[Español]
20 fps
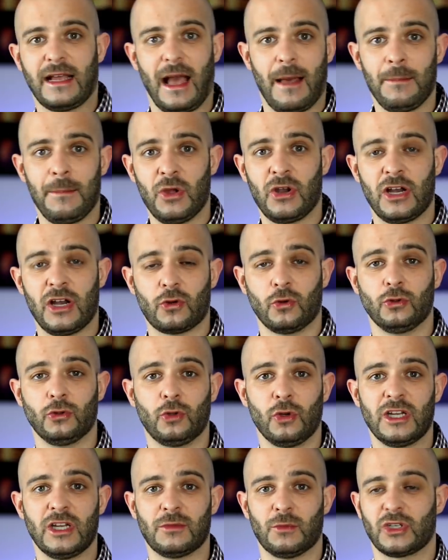En cambio, en el
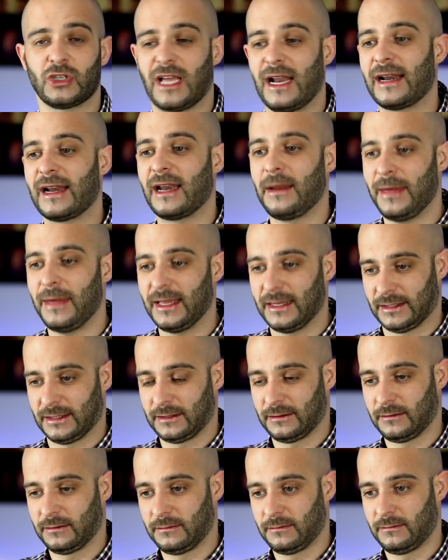culturismo es al
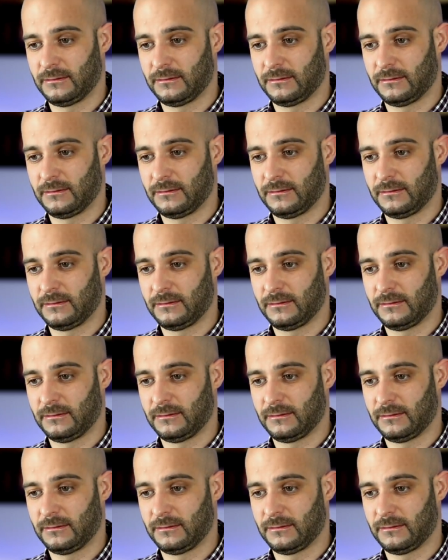revés.